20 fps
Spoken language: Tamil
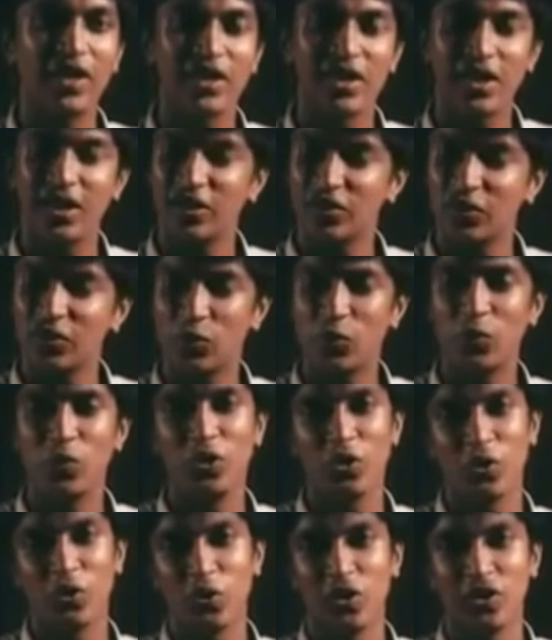அதுக்காக
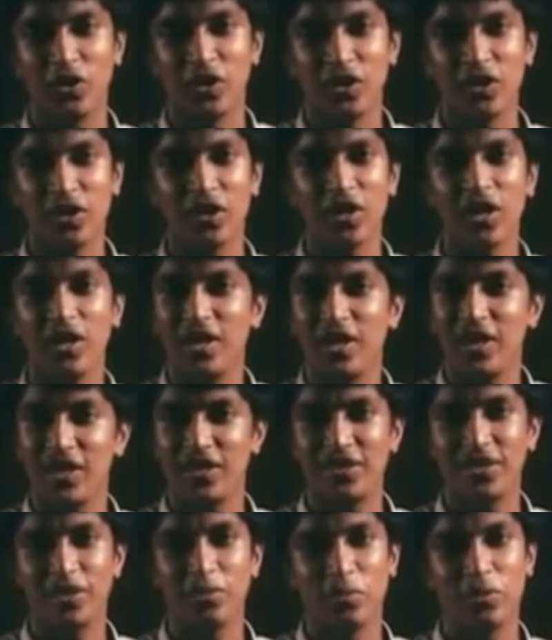ஸ்கூல்னு ஒன்று கொண்டு வந்தீங்க
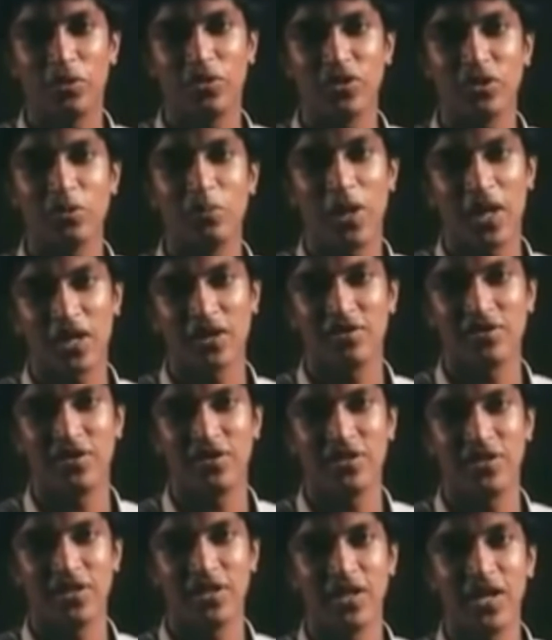அதில் எக்ஸாம்னு ஒன்று வச்சு
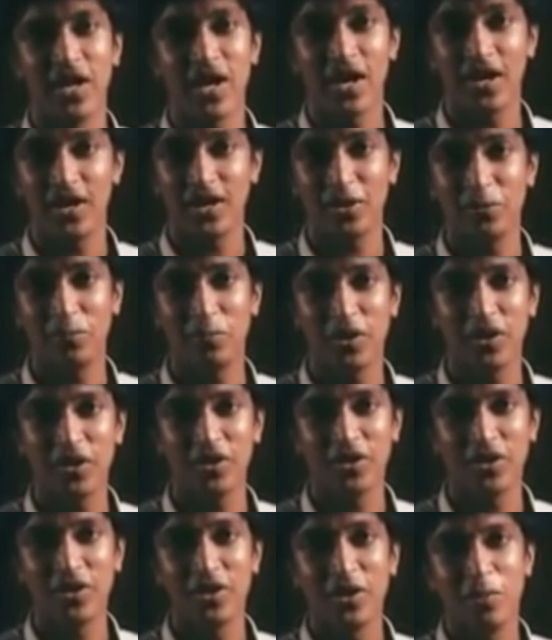மார்க் வச்சிங்க ஆனால் இப்போ
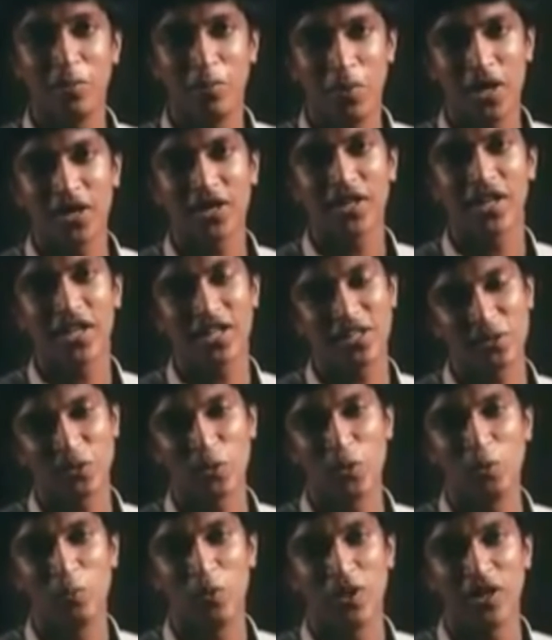மார்க்குக்காக
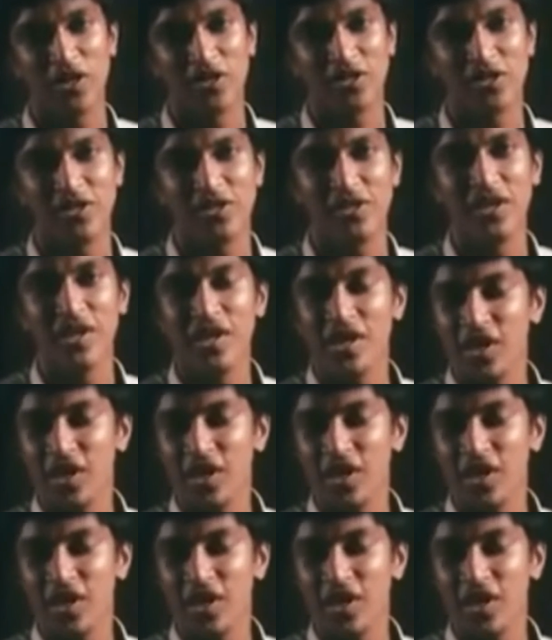ஸ்கூல் மாறிடுச்சு